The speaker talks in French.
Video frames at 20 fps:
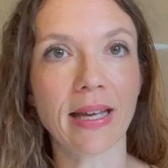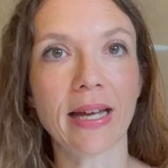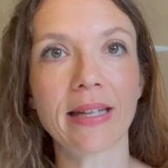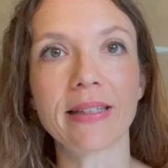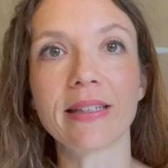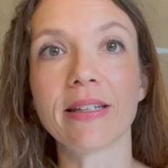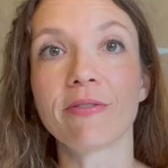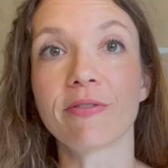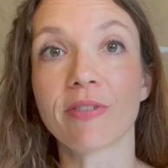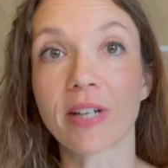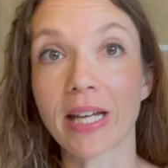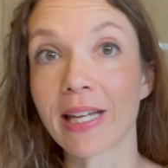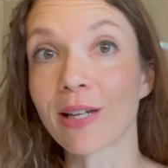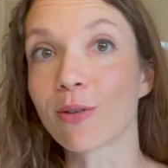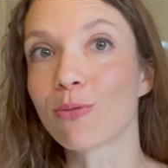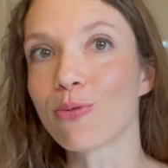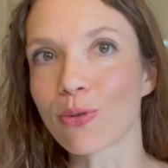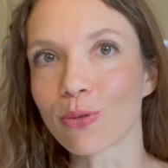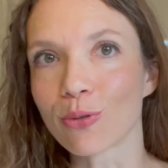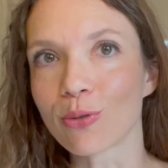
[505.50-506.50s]
à des vrais
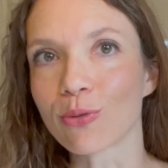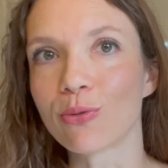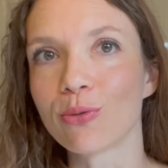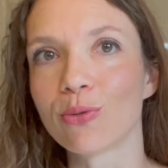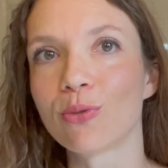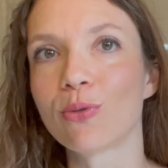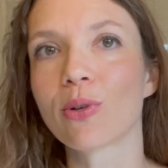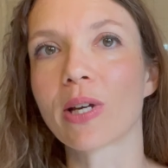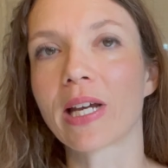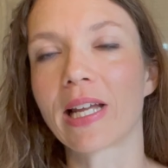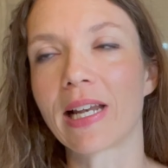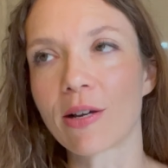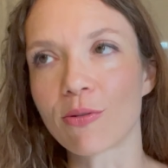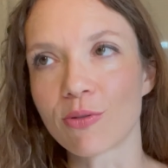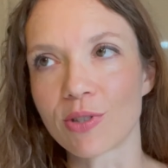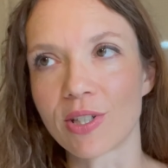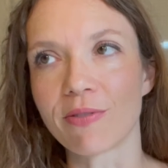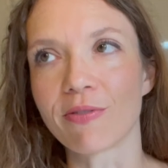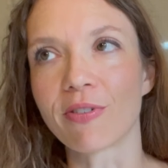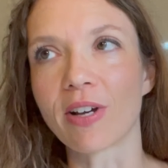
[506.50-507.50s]
cours de couture et là où
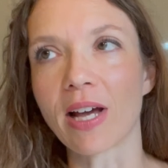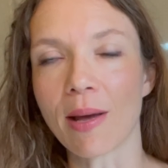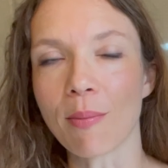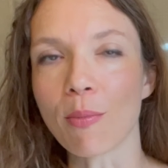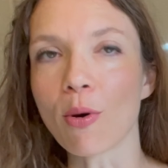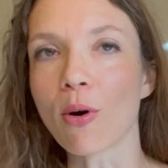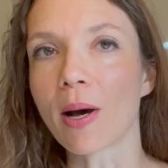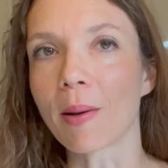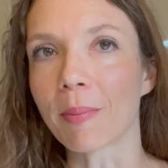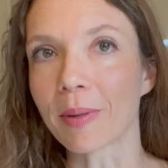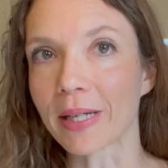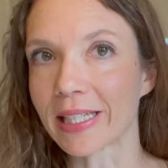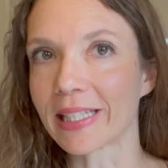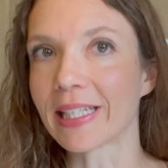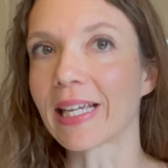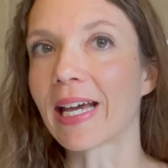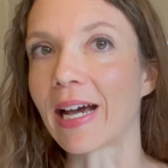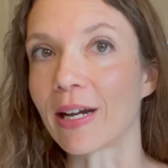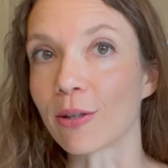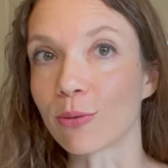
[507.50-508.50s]
j'ai vraiment
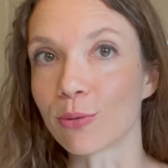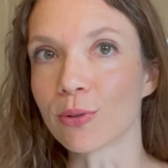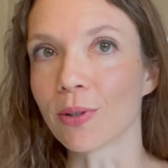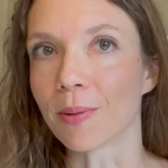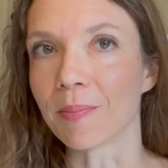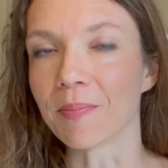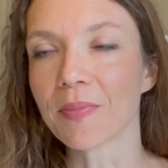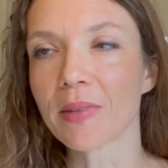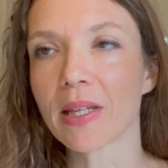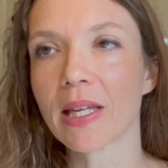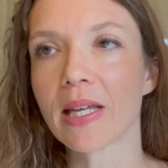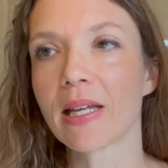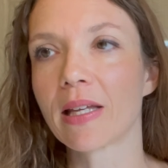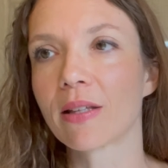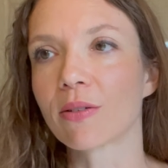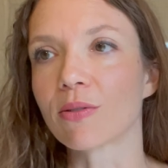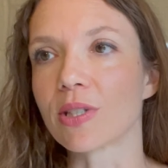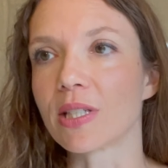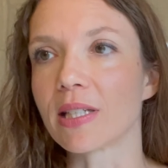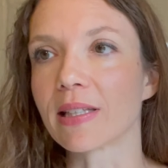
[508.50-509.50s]
appris à coudre.
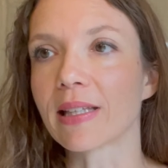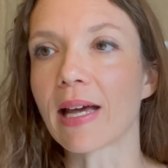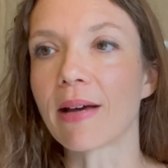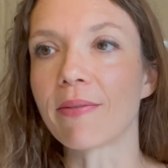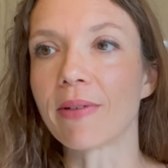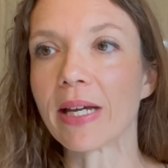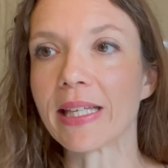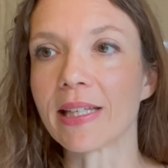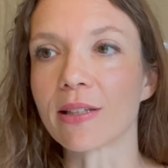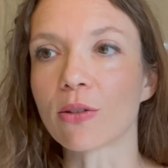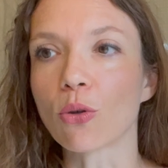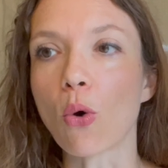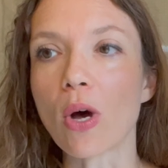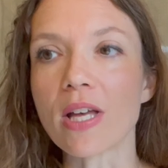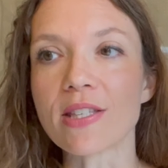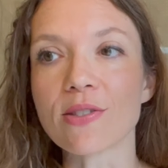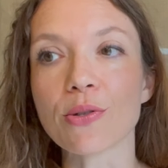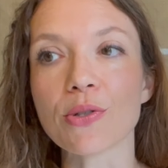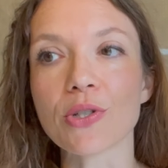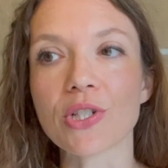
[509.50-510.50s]
J'ai travaillé
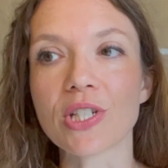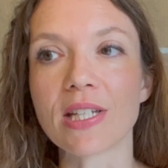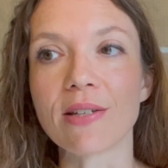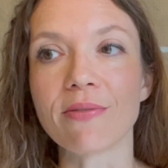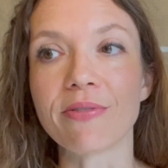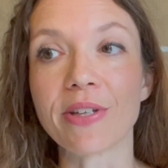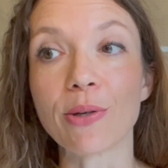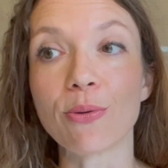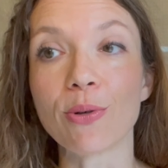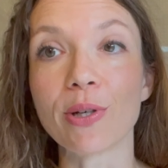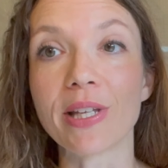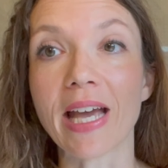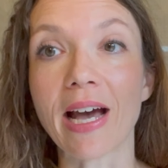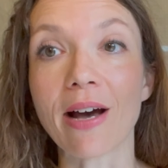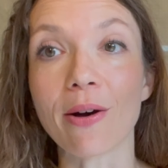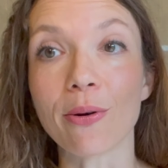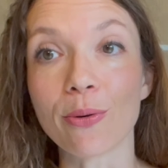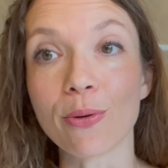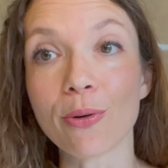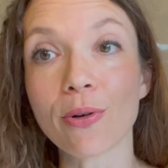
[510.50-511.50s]
trois ans chez
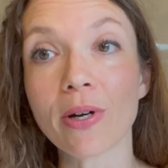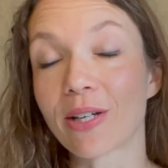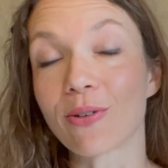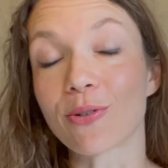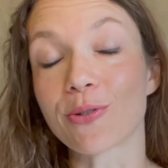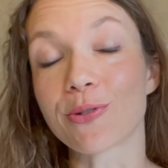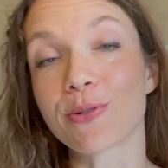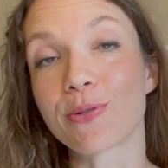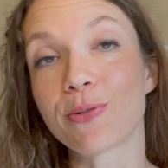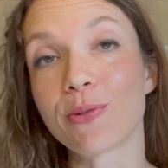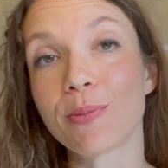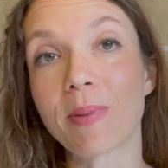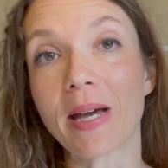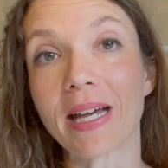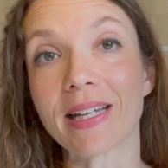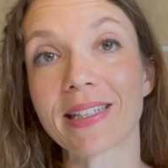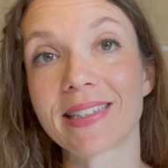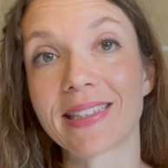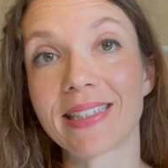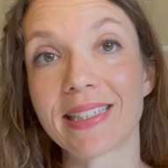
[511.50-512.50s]
Veolia O. quand je suis
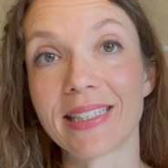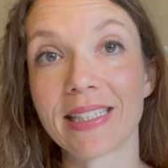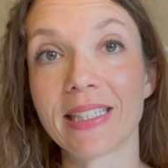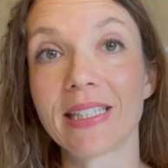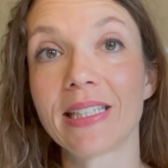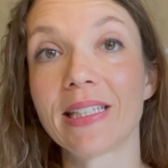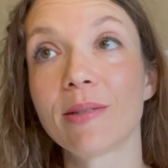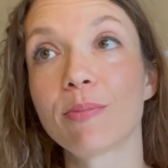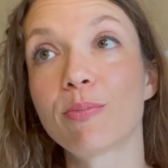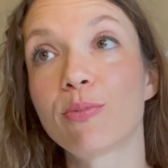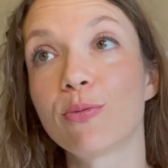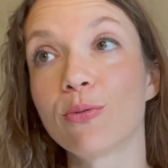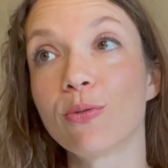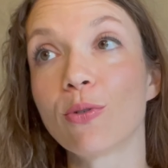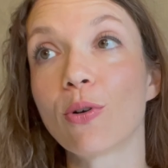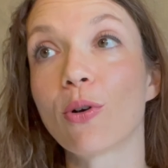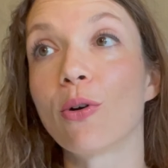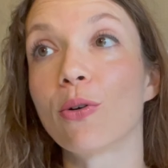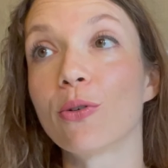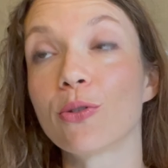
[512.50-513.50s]
partie
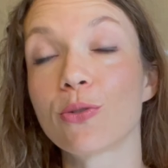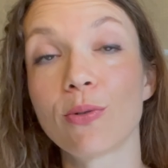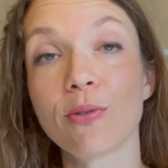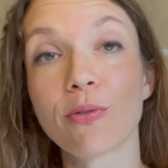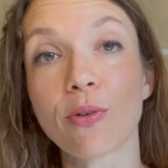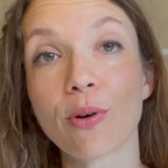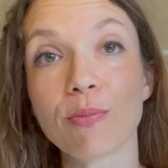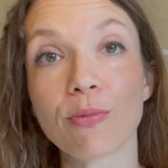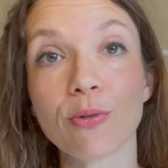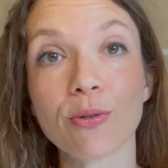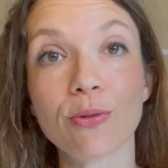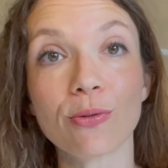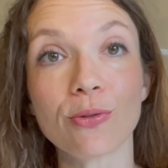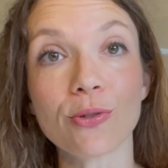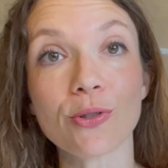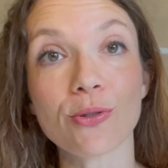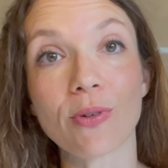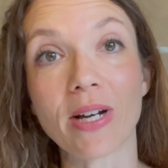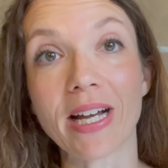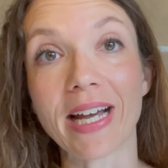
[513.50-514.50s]
pour euh, suivre mon
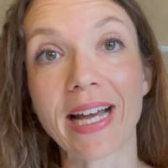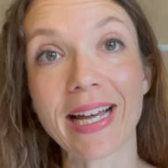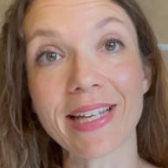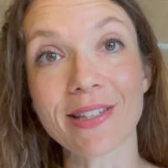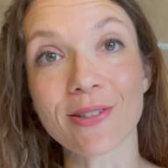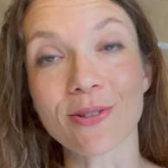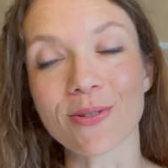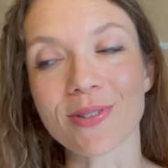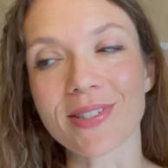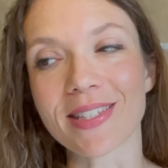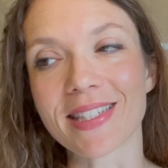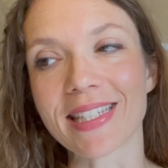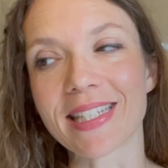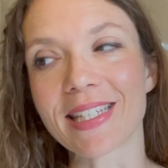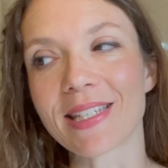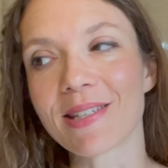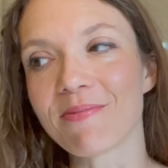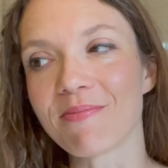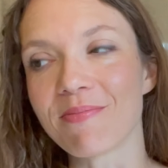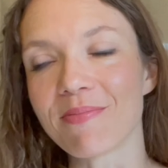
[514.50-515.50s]
conjoint à
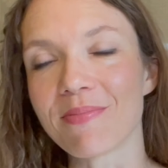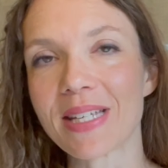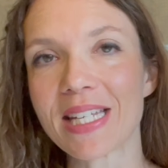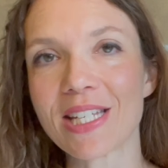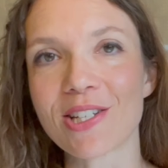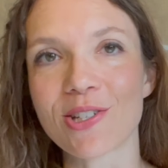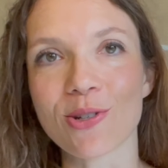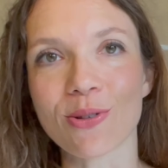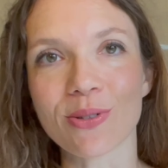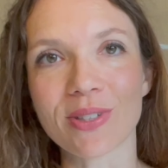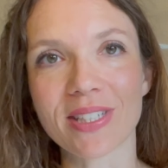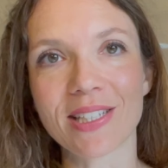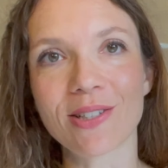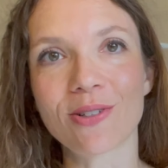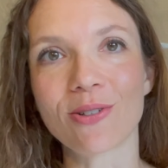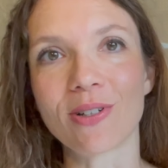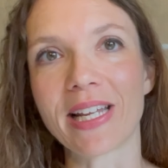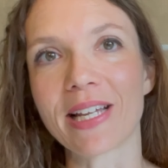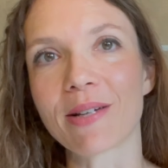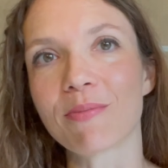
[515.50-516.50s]
Nancy. Mes gentils
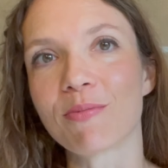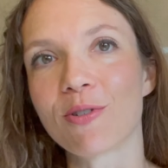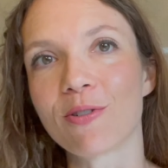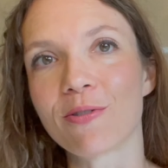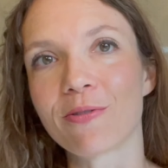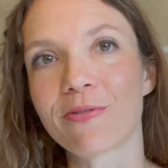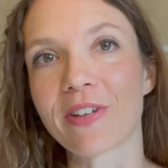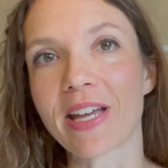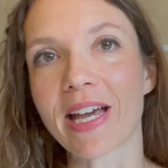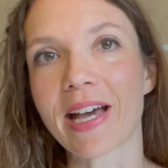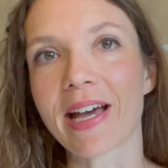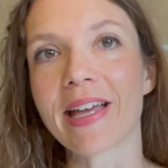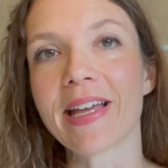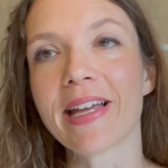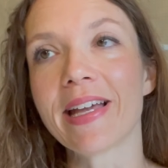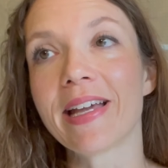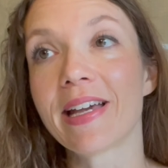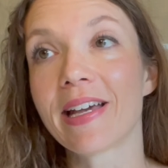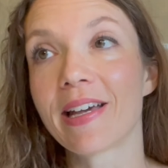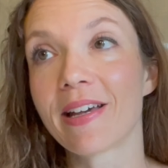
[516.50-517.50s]
collègues m'ont offert
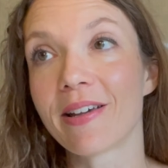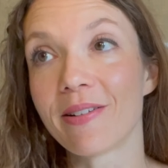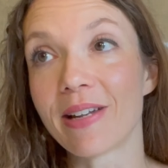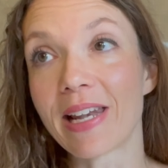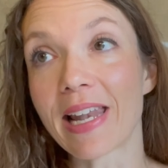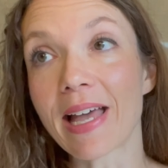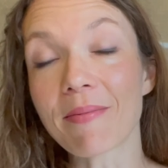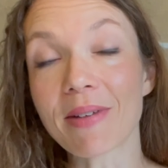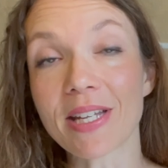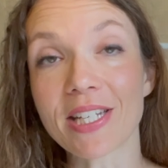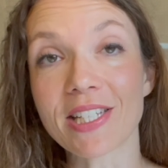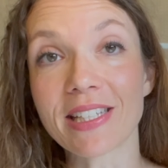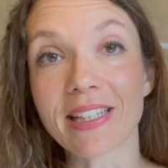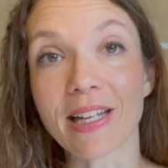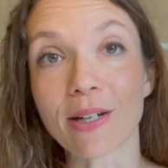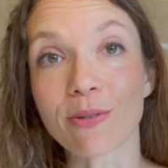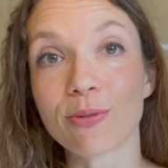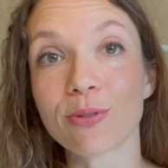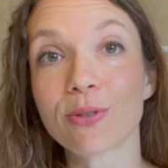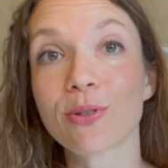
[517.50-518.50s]
euh, la machine
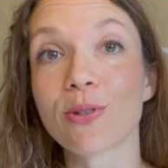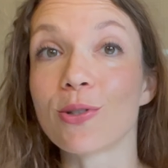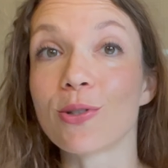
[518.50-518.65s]
à coudre que